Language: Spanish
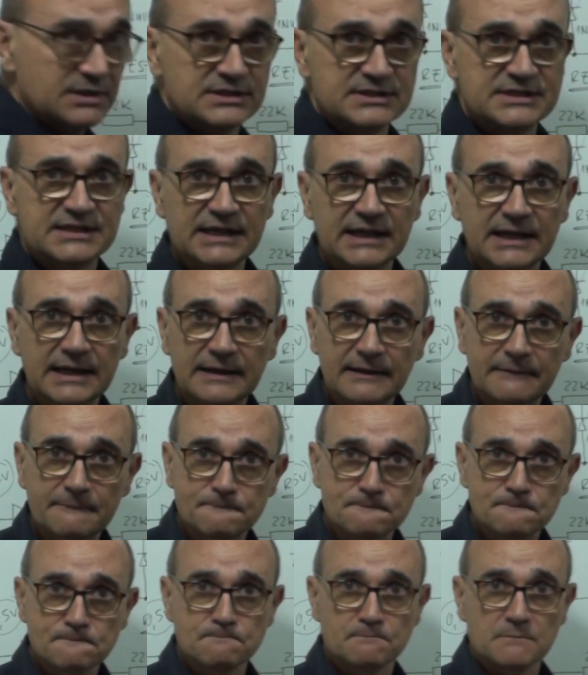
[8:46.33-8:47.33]
sigue
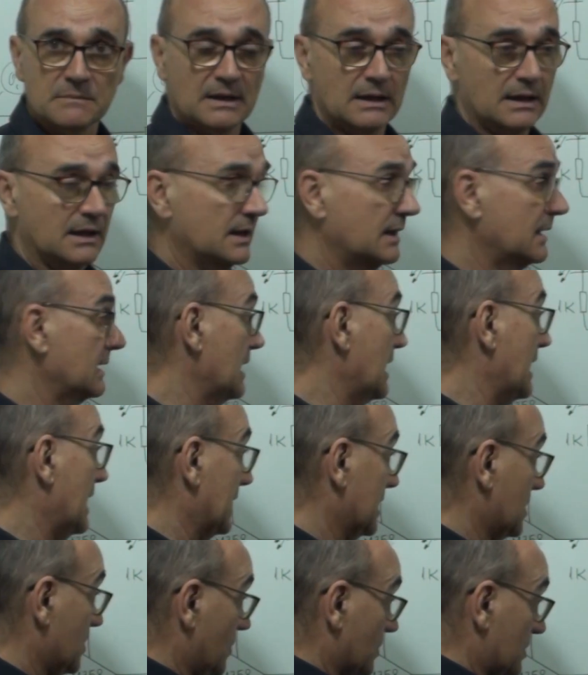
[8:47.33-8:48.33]
eh,
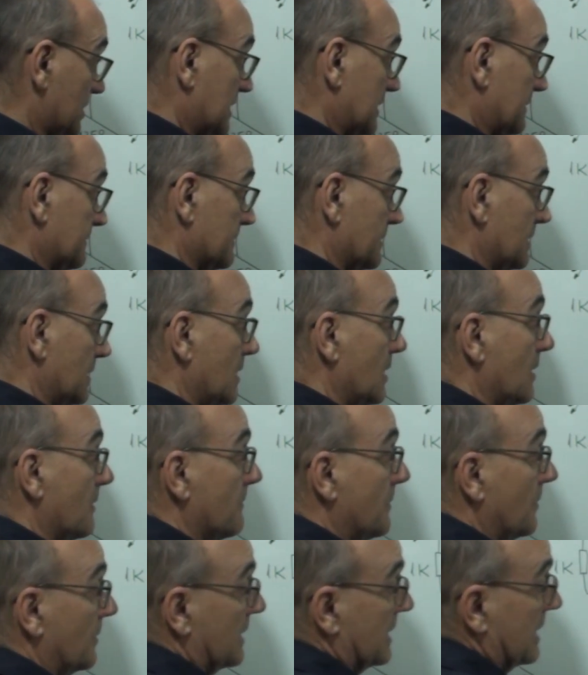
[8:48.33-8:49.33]
al corte
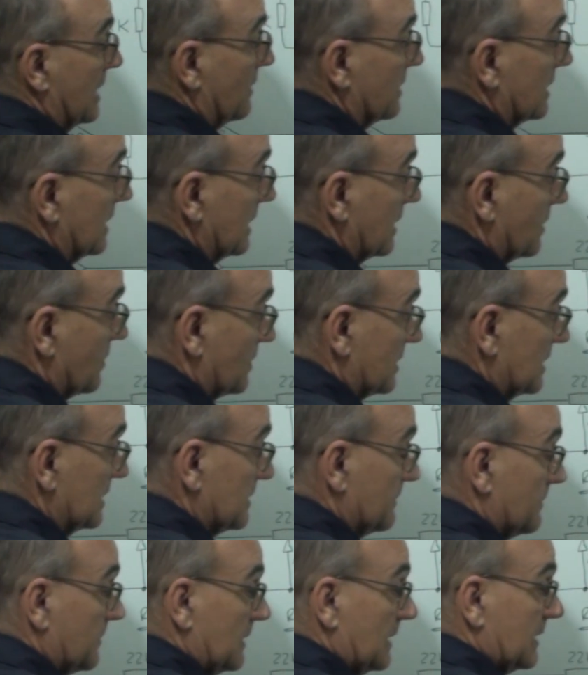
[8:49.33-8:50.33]
porque ahora la
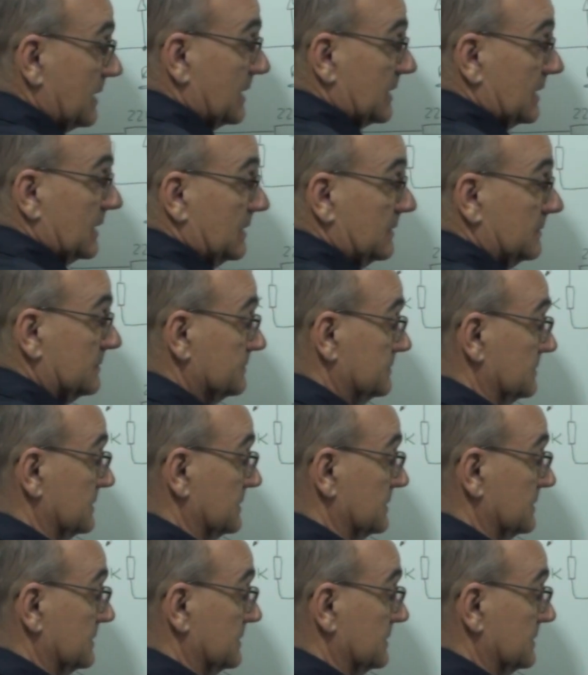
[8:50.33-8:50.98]
corriente por la carga